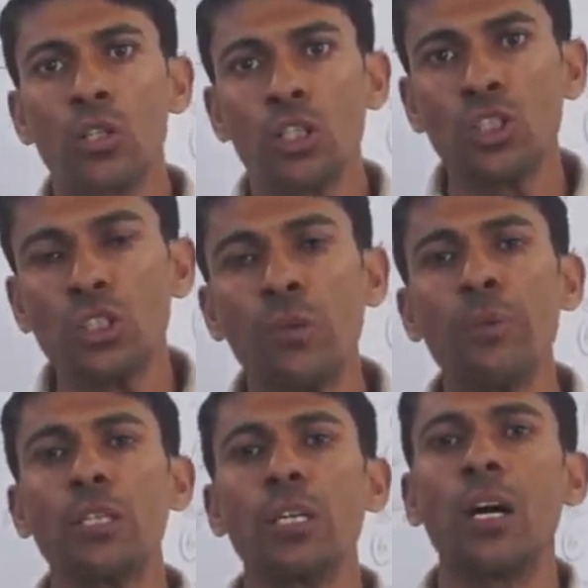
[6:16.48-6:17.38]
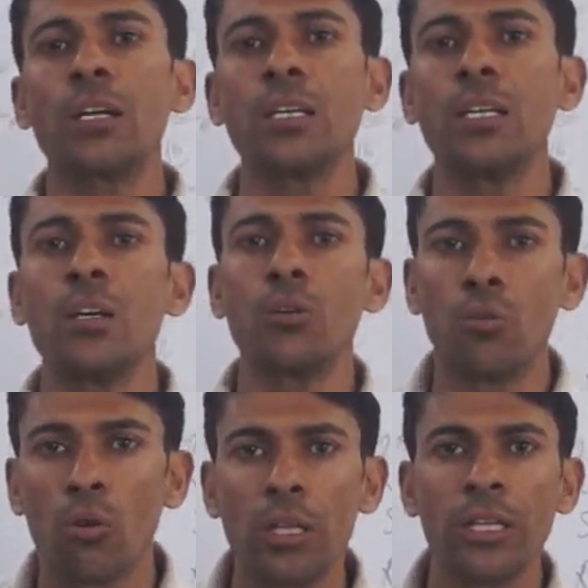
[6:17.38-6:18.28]
किसी भी तरह की
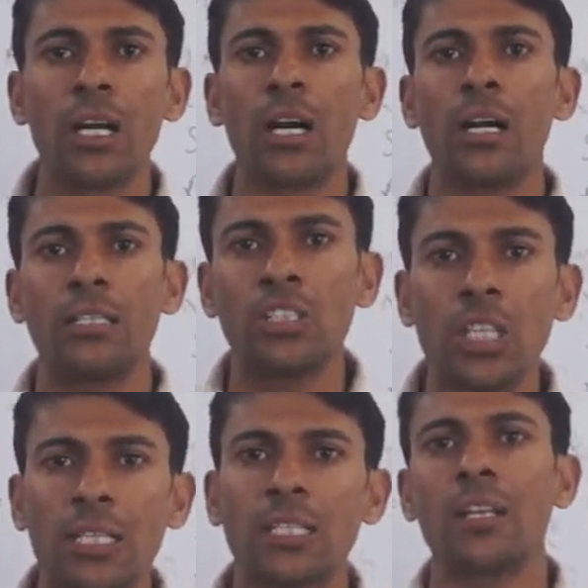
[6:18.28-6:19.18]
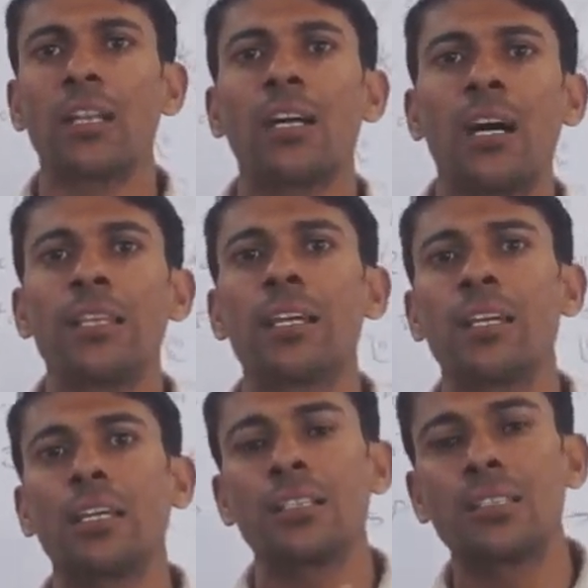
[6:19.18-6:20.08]
गोलियां इंजेक्शन लगाने
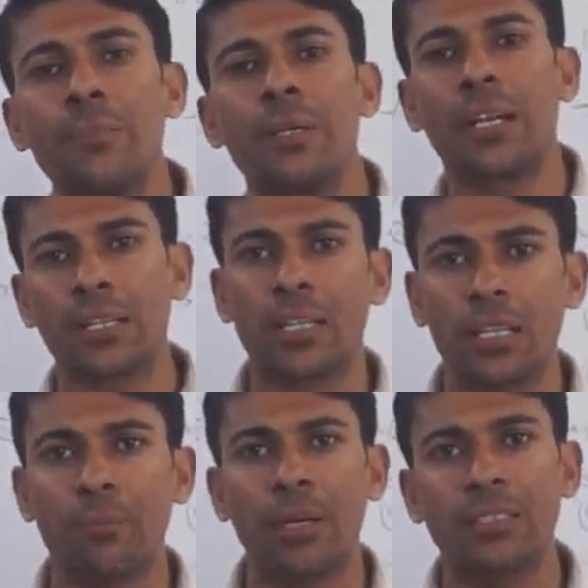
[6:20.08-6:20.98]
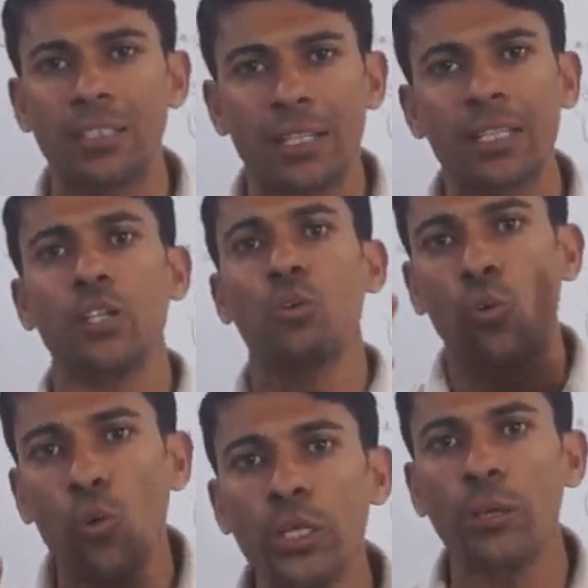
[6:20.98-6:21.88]
की किसी भी डॉक्टर के पास जाने की
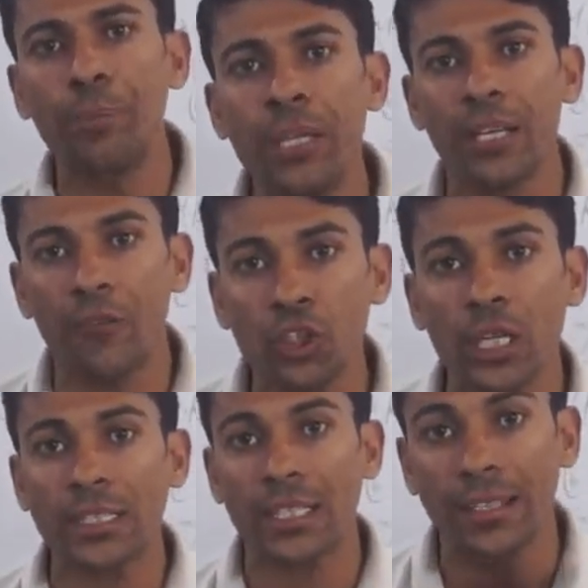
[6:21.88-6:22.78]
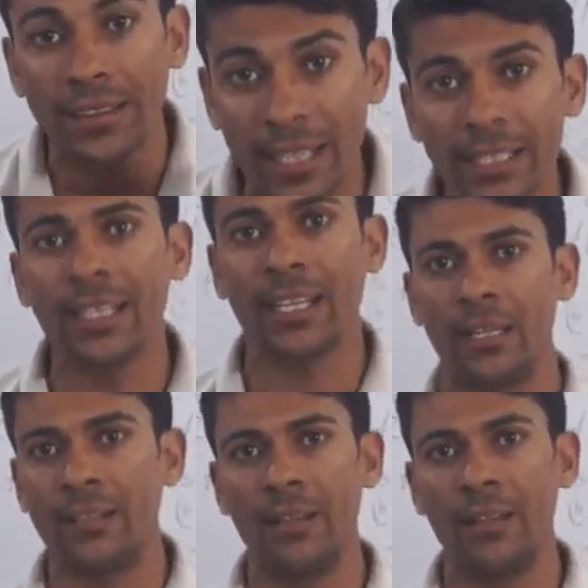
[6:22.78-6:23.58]
कोई भी आवश्यकता नहीं है